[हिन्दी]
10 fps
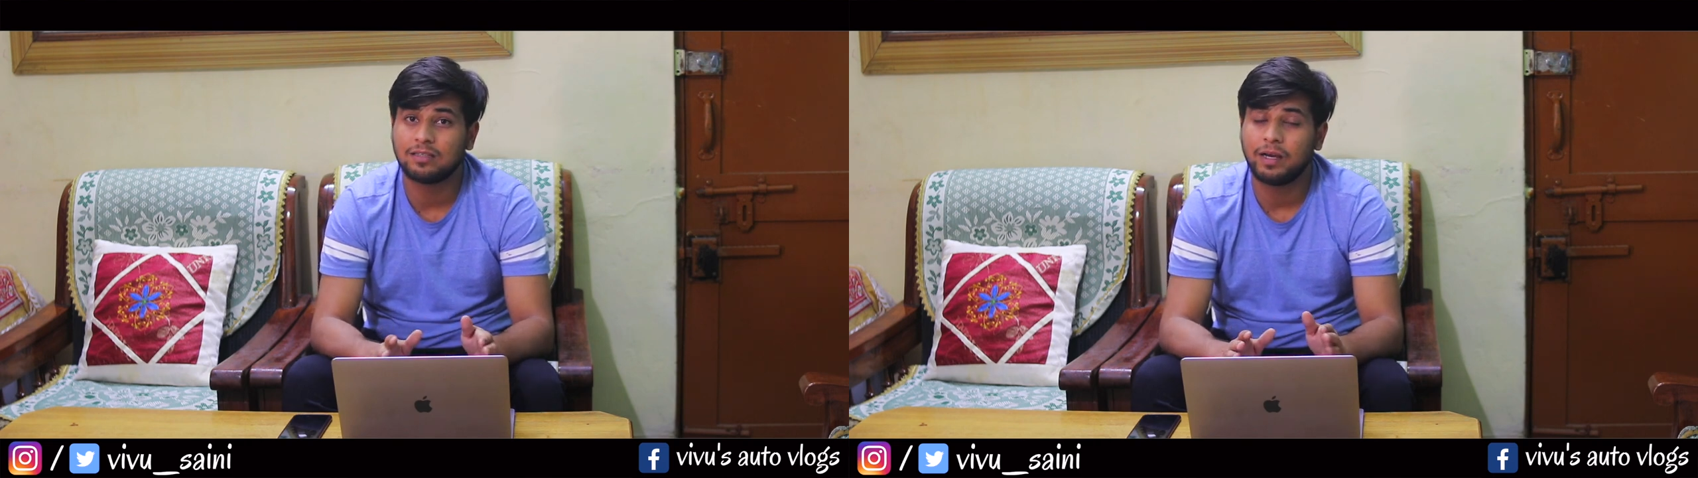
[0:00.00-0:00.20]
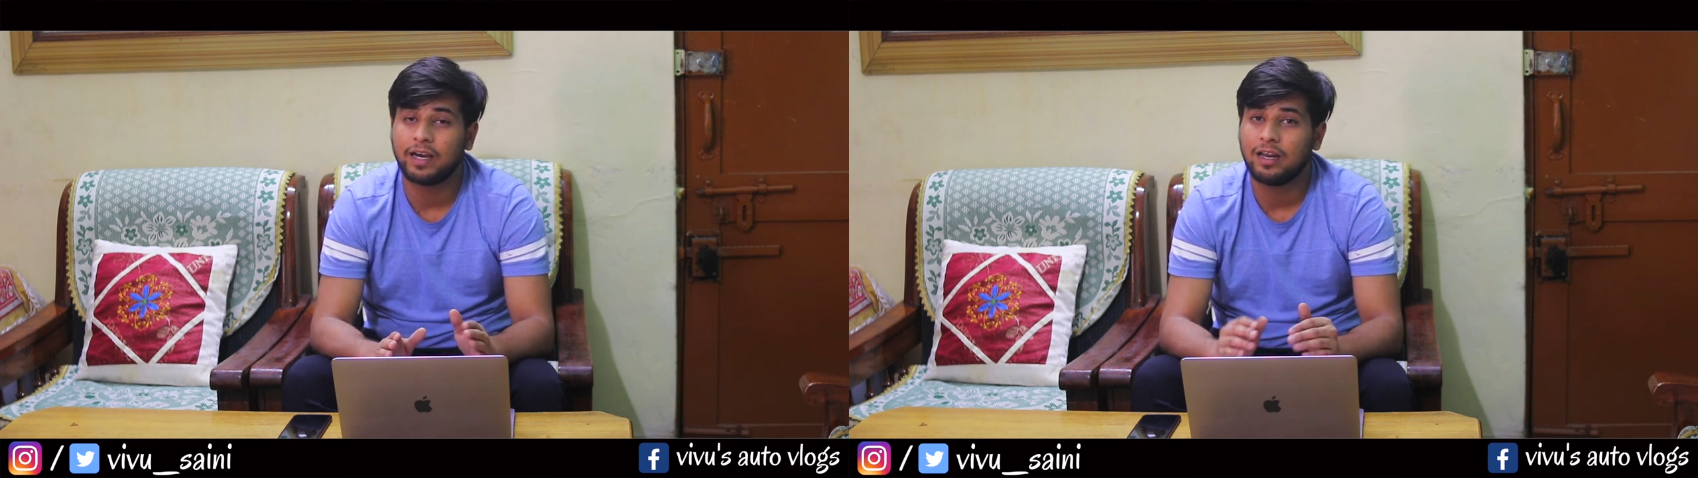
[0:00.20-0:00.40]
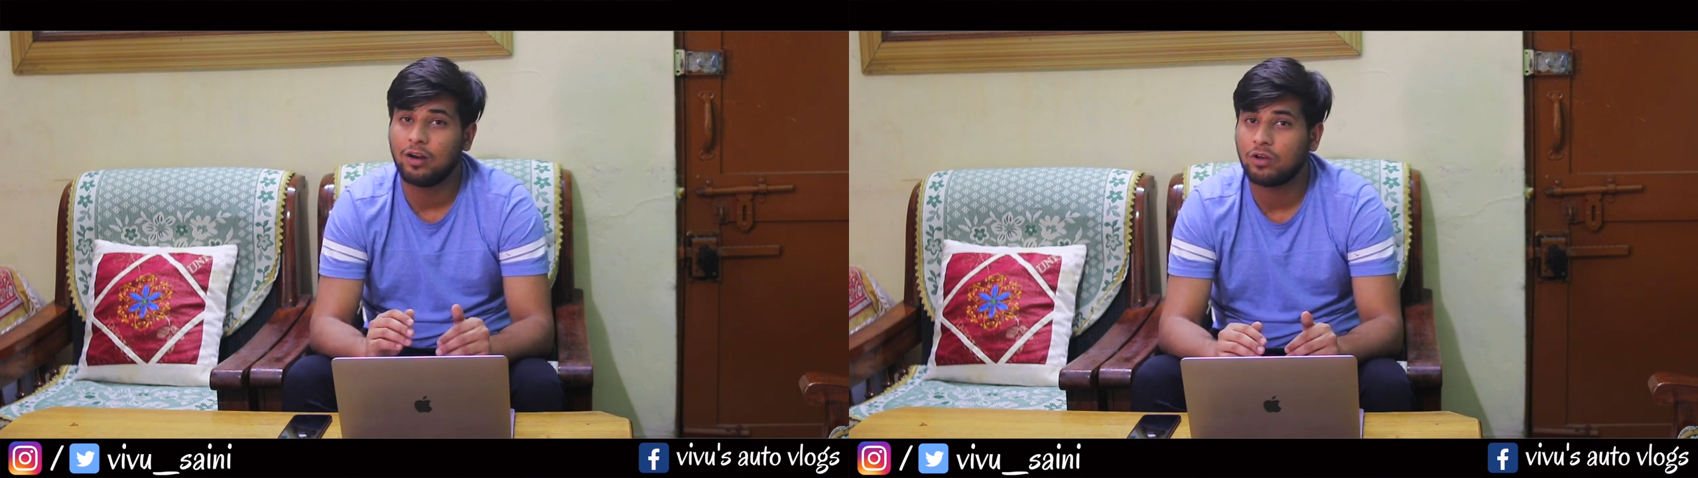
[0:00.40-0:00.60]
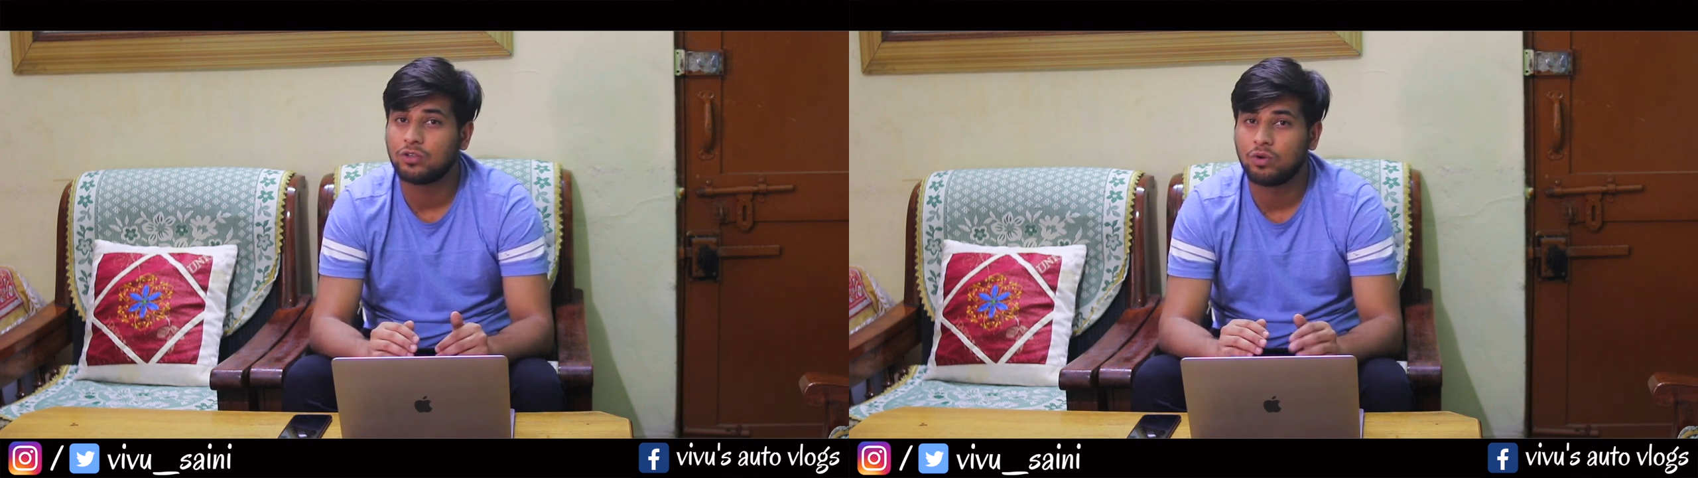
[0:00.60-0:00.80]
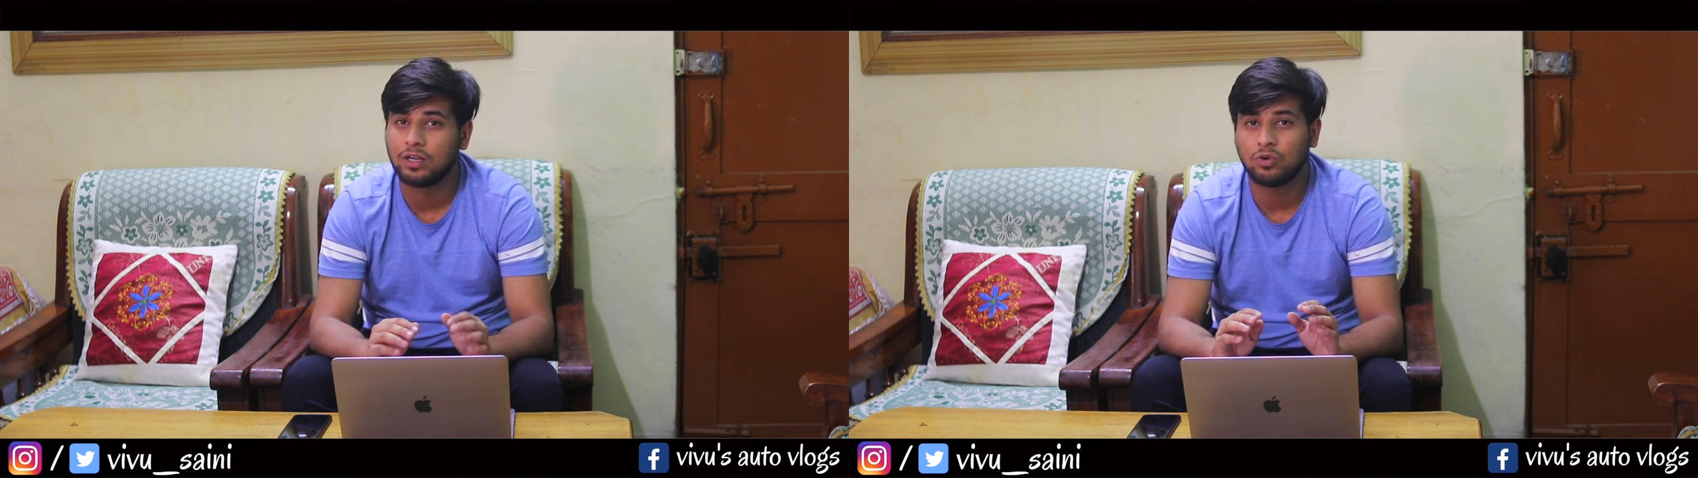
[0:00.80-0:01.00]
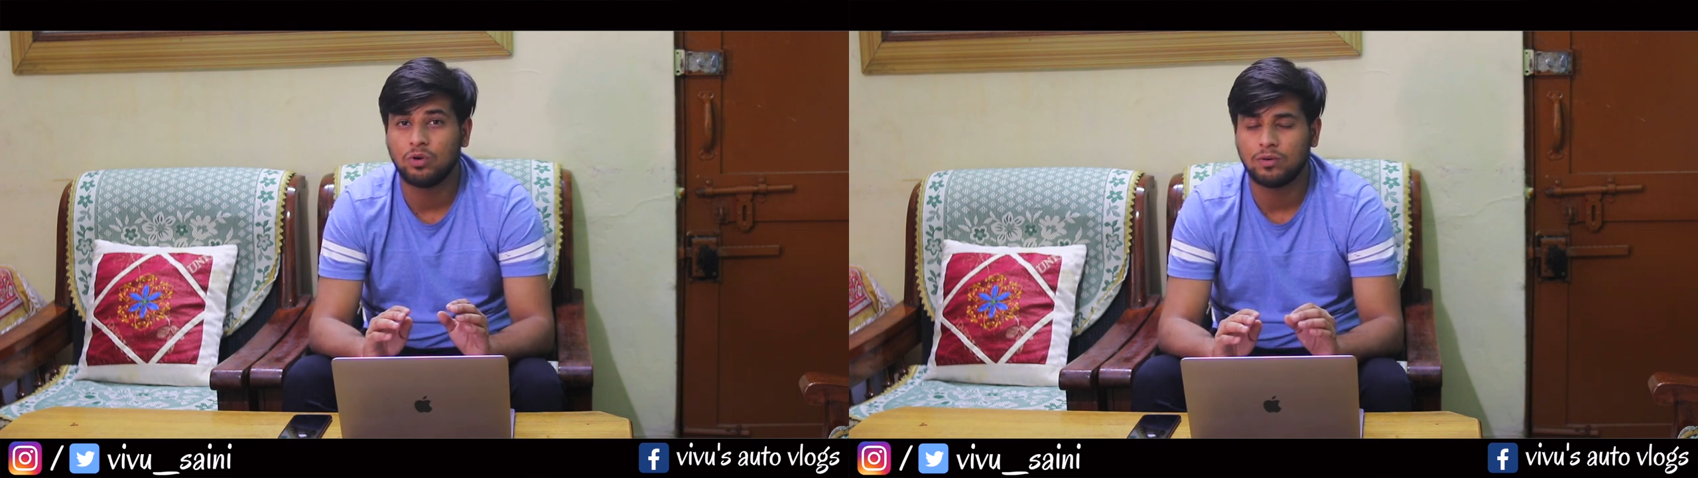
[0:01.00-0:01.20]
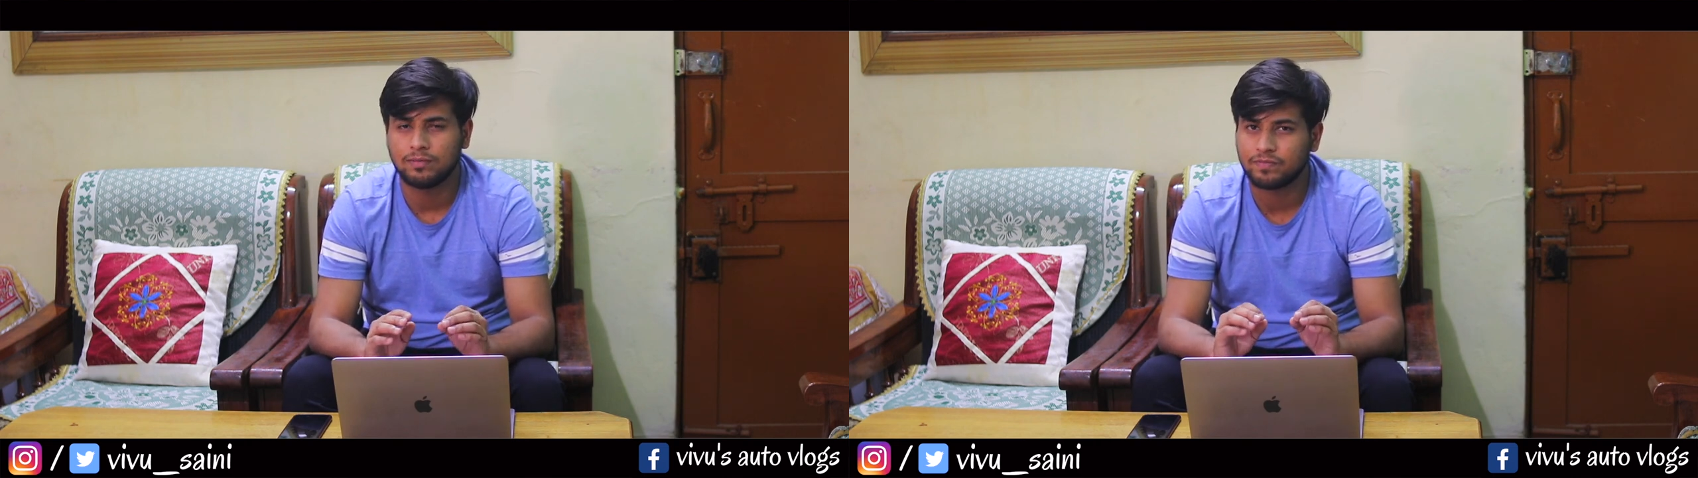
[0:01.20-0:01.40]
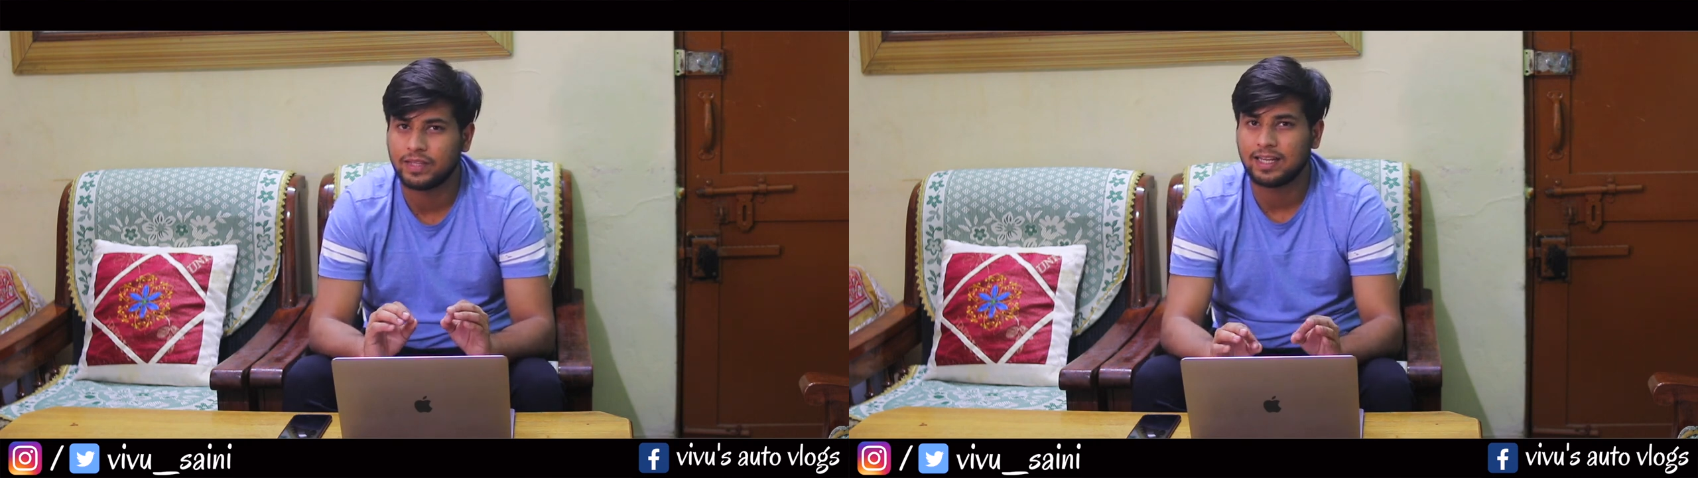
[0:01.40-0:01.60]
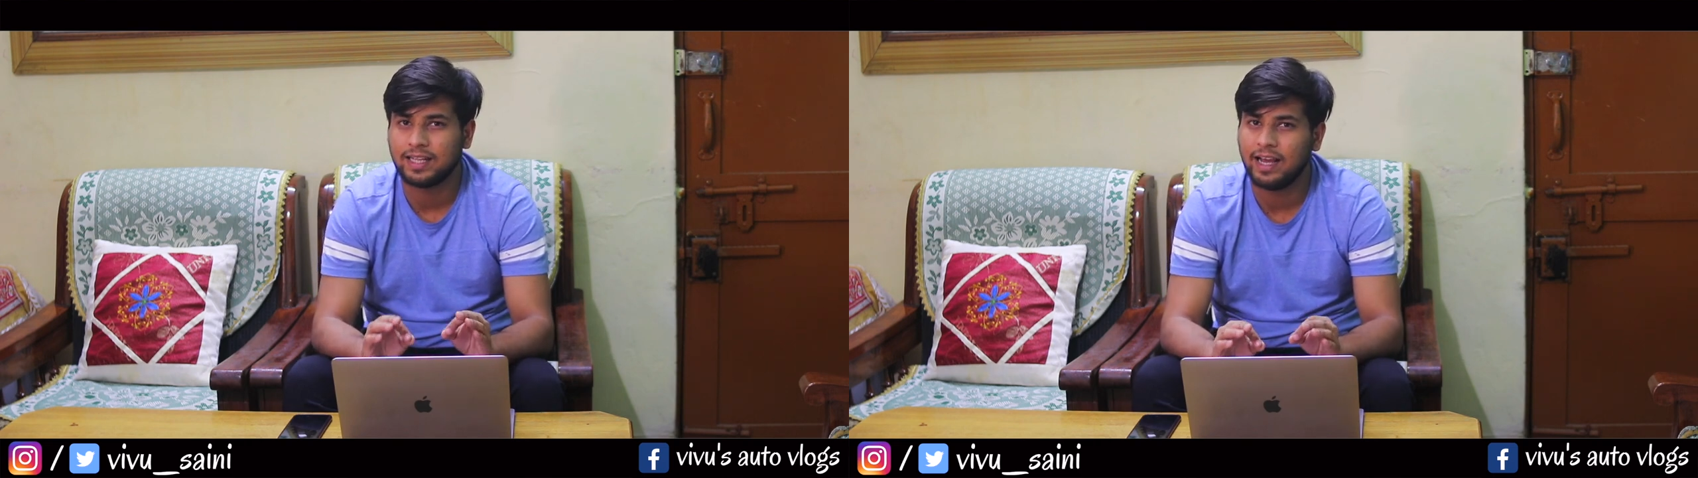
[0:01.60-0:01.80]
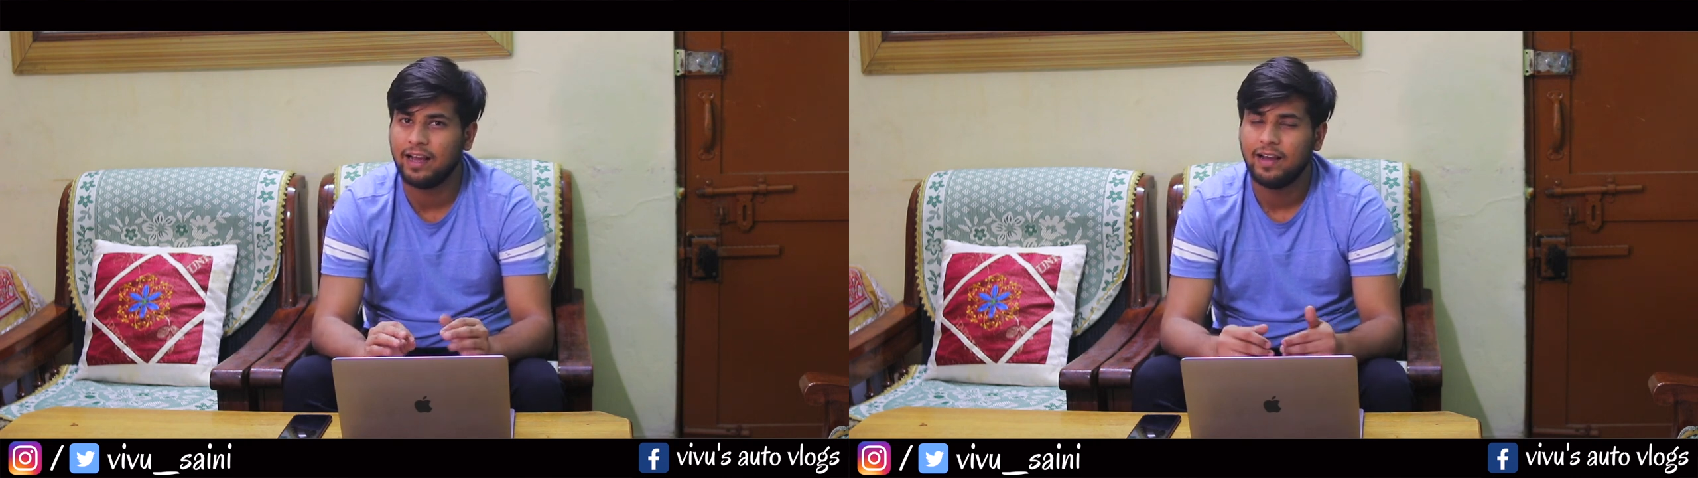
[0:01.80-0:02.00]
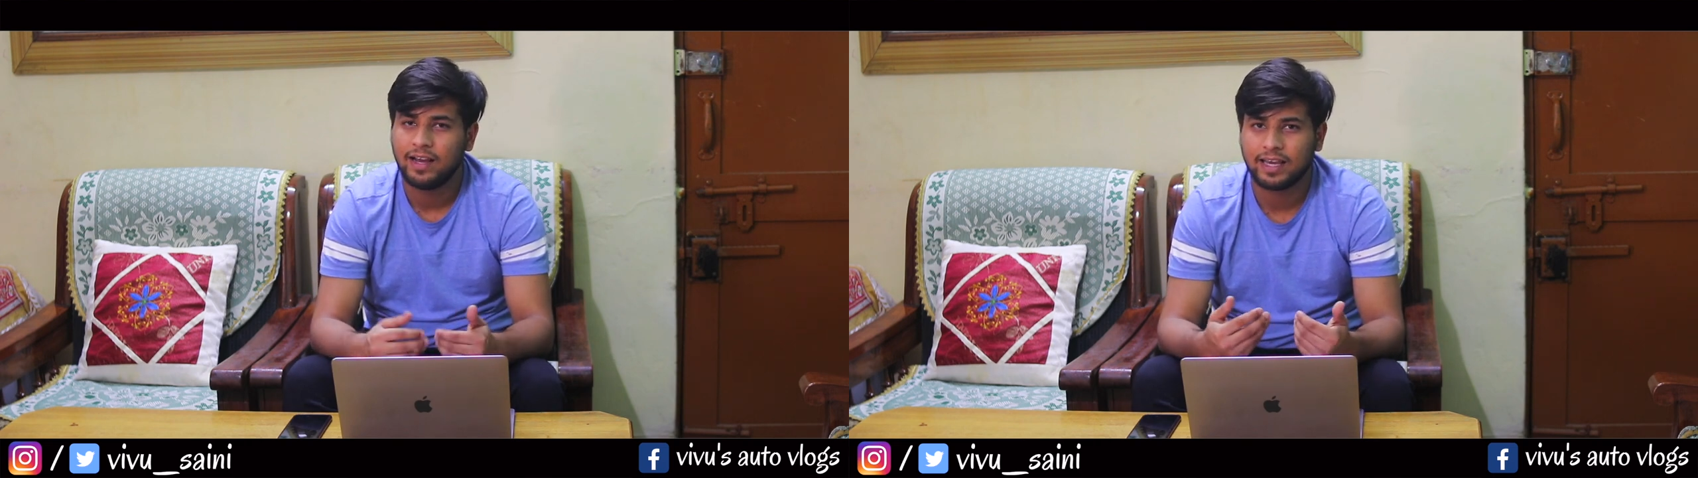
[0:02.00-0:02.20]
में अगर ये लॉन्च होगी तो देखते हैं